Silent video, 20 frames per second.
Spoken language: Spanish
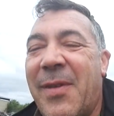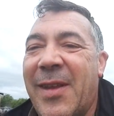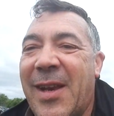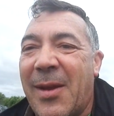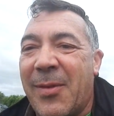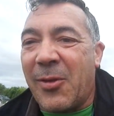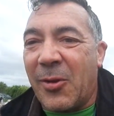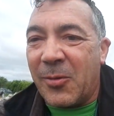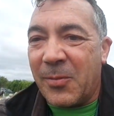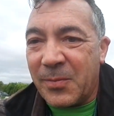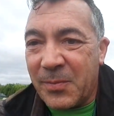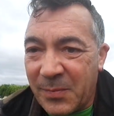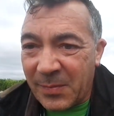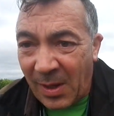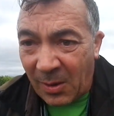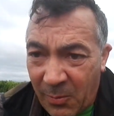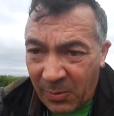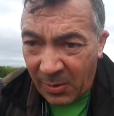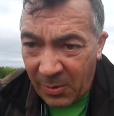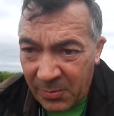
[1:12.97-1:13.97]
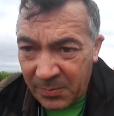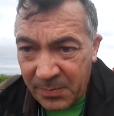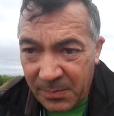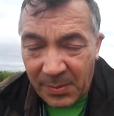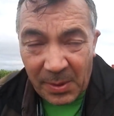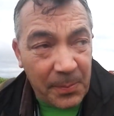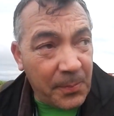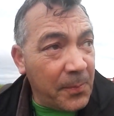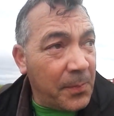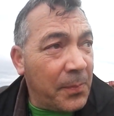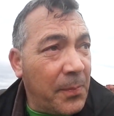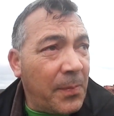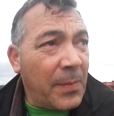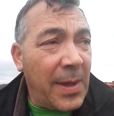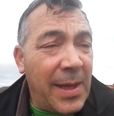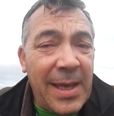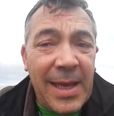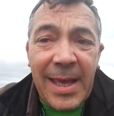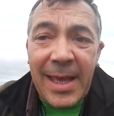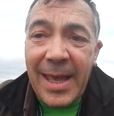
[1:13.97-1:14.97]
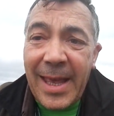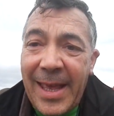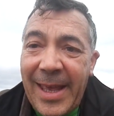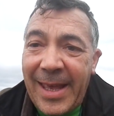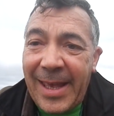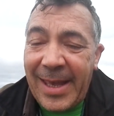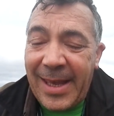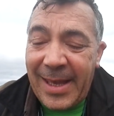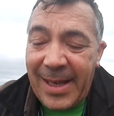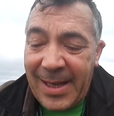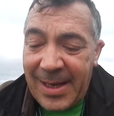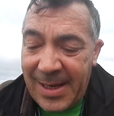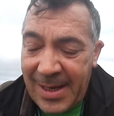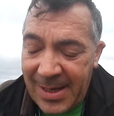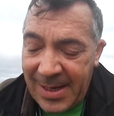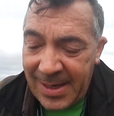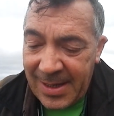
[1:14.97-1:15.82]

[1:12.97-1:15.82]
federación. ¿De acuerdo? Bien. Eh,